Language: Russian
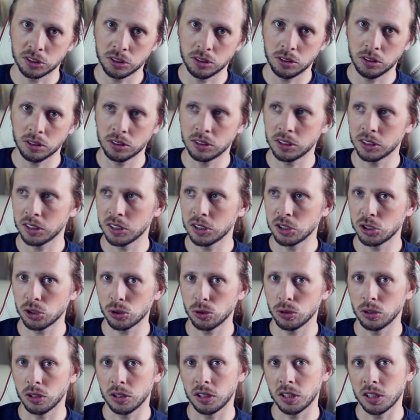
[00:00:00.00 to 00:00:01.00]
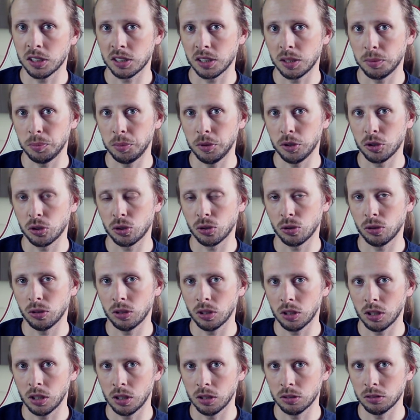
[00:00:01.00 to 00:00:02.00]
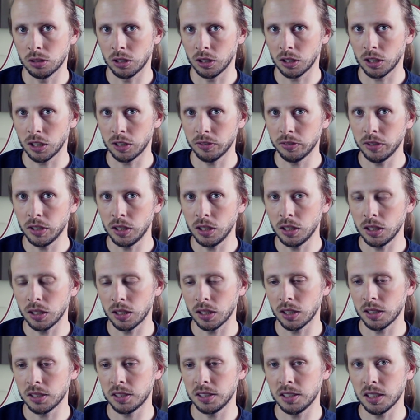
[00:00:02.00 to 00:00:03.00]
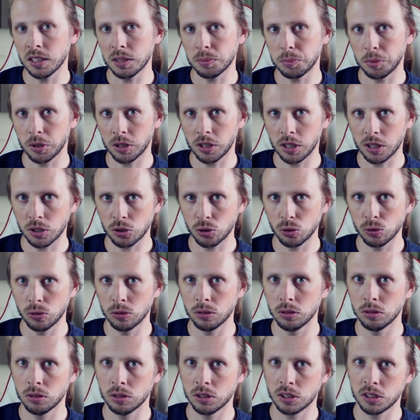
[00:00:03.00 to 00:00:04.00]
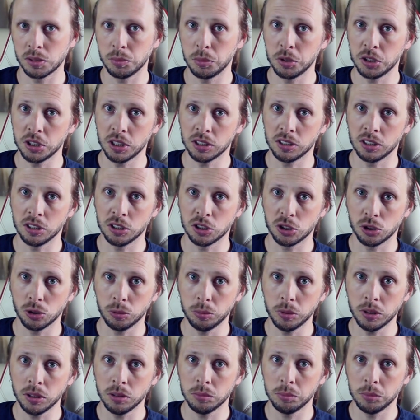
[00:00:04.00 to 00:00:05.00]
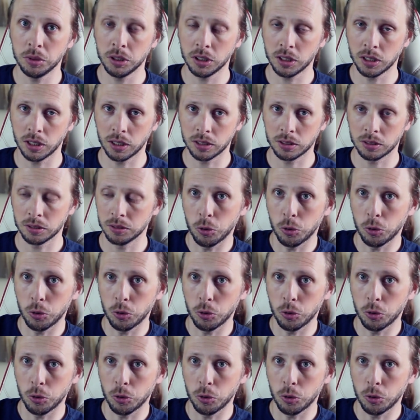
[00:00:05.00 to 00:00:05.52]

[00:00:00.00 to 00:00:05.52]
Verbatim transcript: интеграционные тесты пиццу на Laravel, а сейчас покажу э, замечательный инструмент Behat.